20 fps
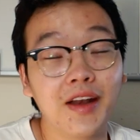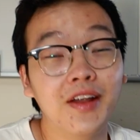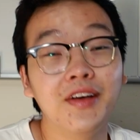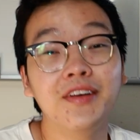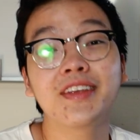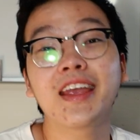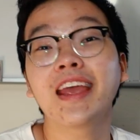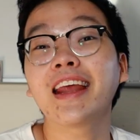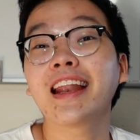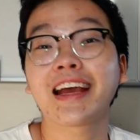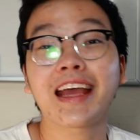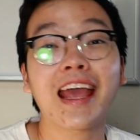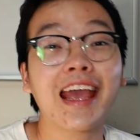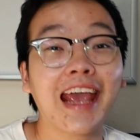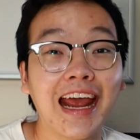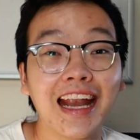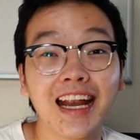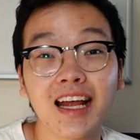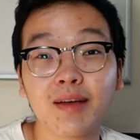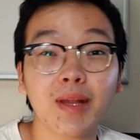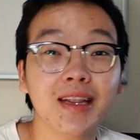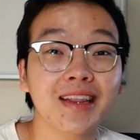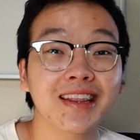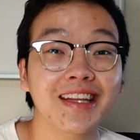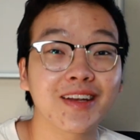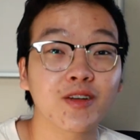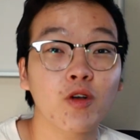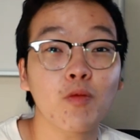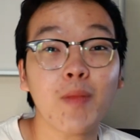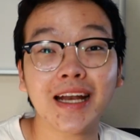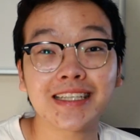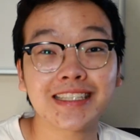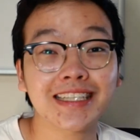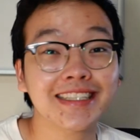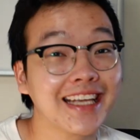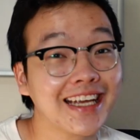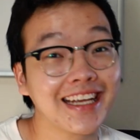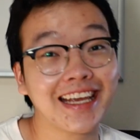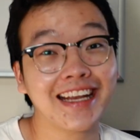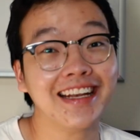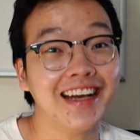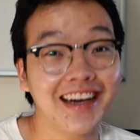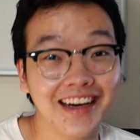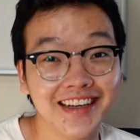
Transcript: và đương nhiên là cái khả năng mất tiền của bạn sẽ chắc chắn